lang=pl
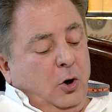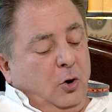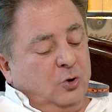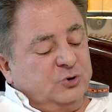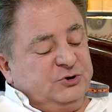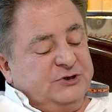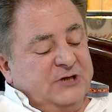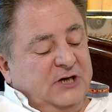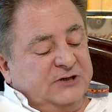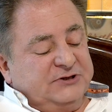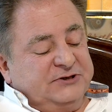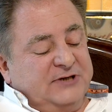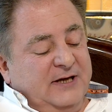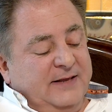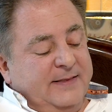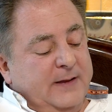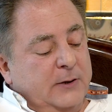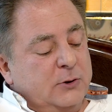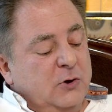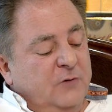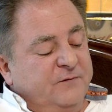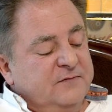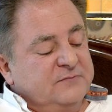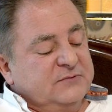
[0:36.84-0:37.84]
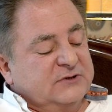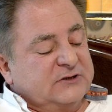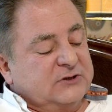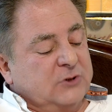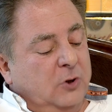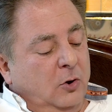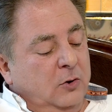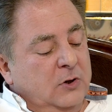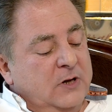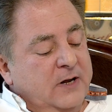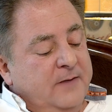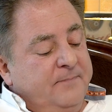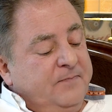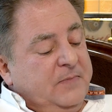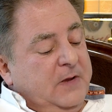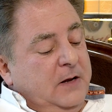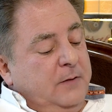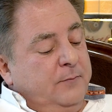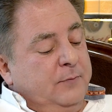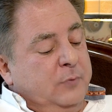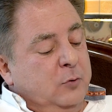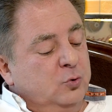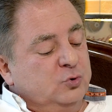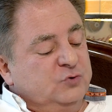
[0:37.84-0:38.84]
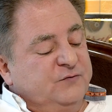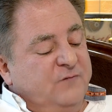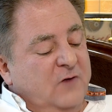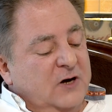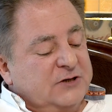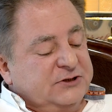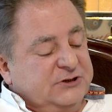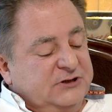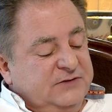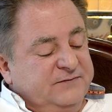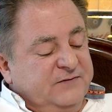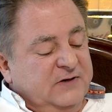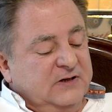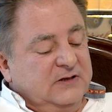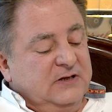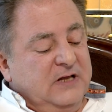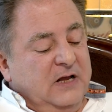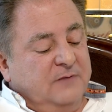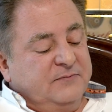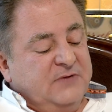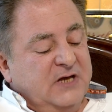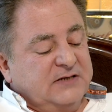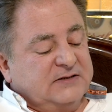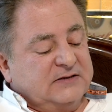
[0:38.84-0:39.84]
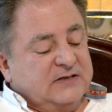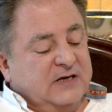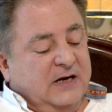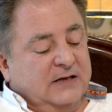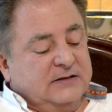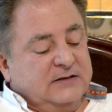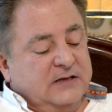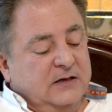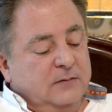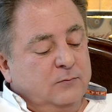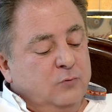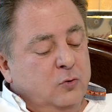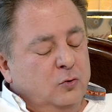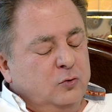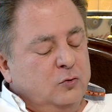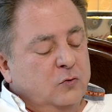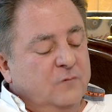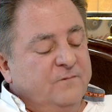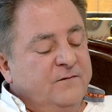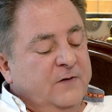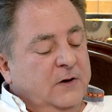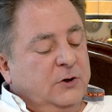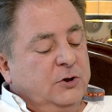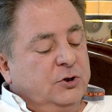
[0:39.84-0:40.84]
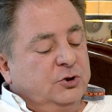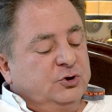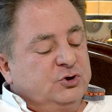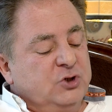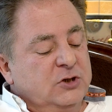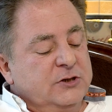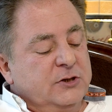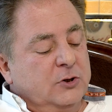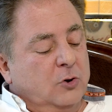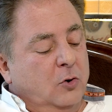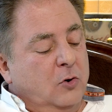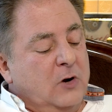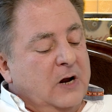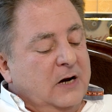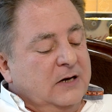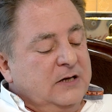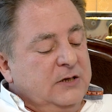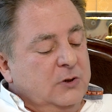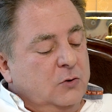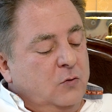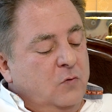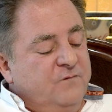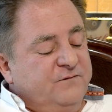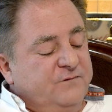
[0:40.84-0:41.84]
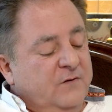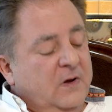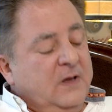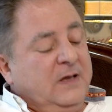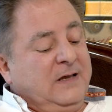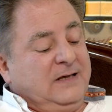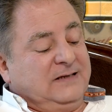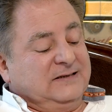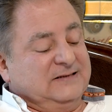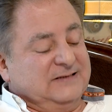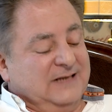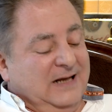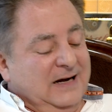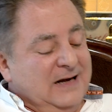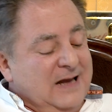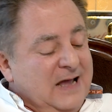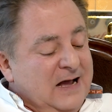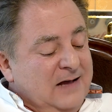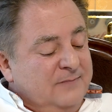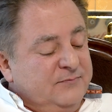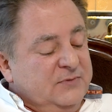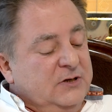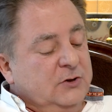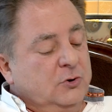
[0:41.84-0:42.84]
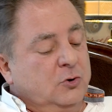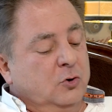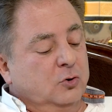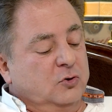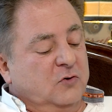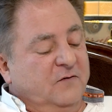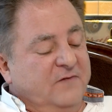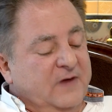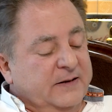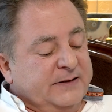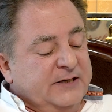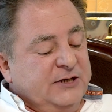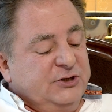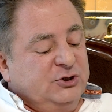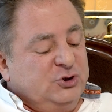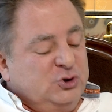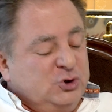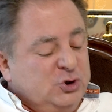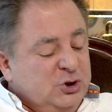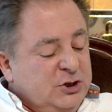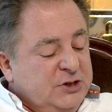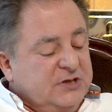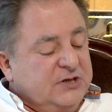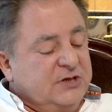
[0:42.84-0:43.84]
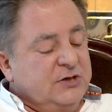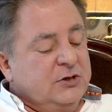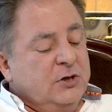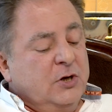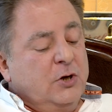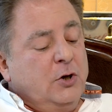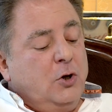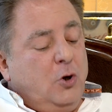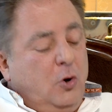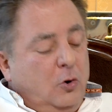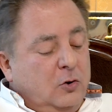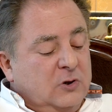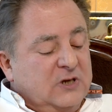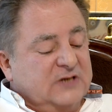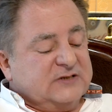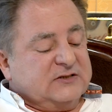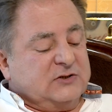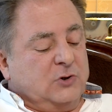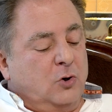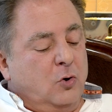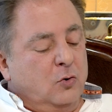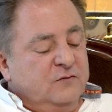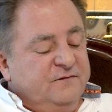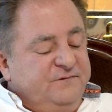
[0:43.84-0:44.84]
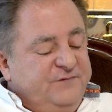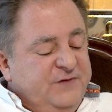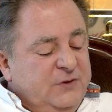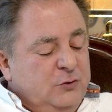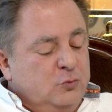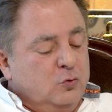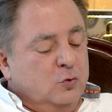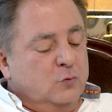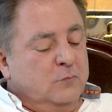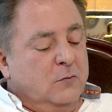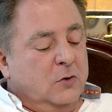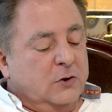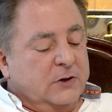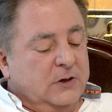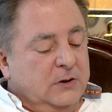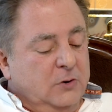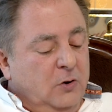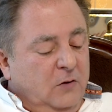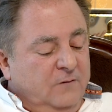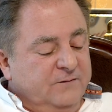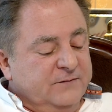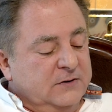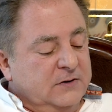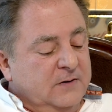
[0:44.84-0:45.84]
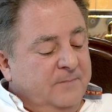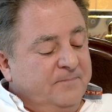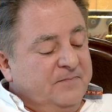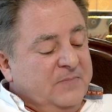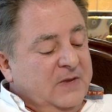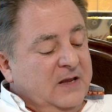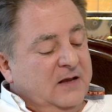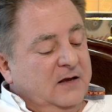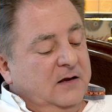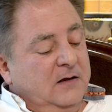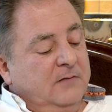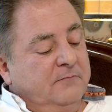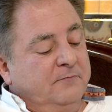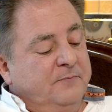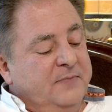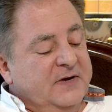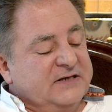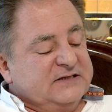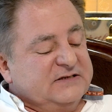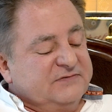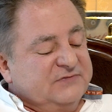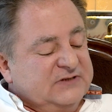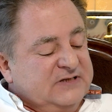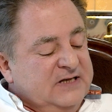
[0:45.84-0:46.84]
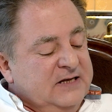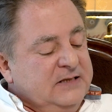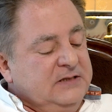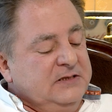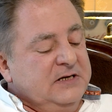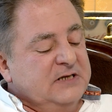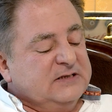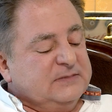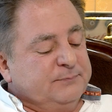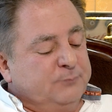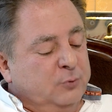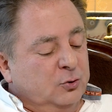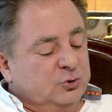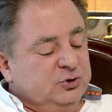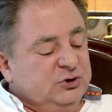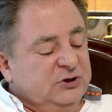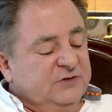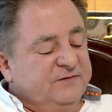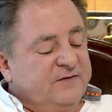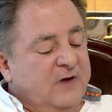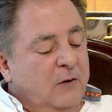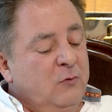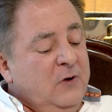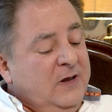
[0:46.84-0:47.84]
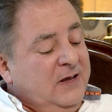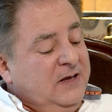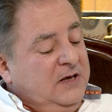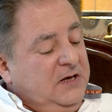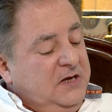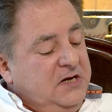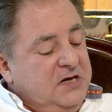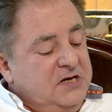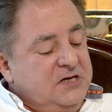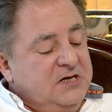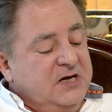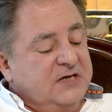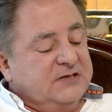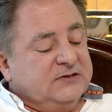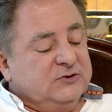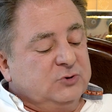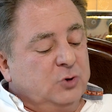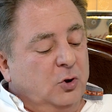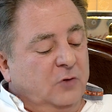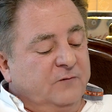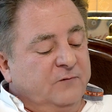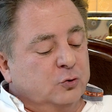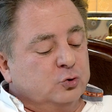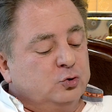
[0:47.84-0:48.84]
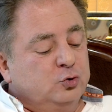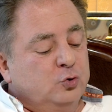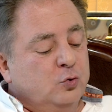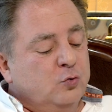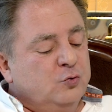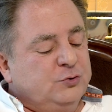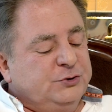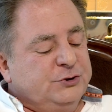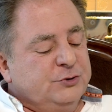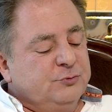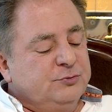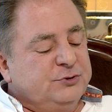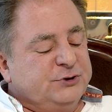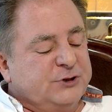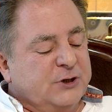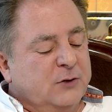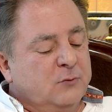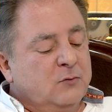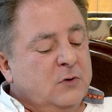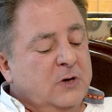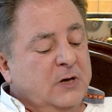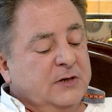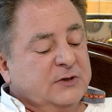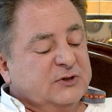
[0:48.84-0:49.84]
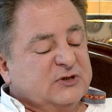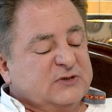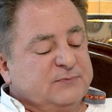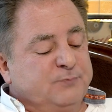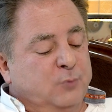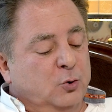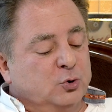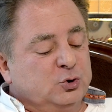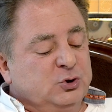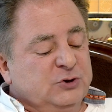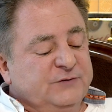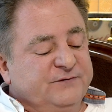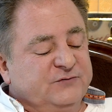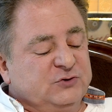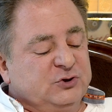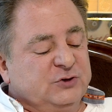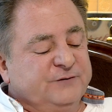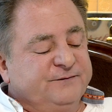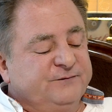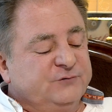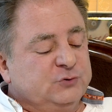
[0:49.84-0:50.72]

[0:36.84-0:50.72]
choć na śniadaniowym stole, prócz właściwych dla miejsca atrybutów, czyli rogalików, salami, gotowanej szynki oraz konfitur morelowych, bezwstydnie spoczywał i niezdrowo rzucił się spożywczy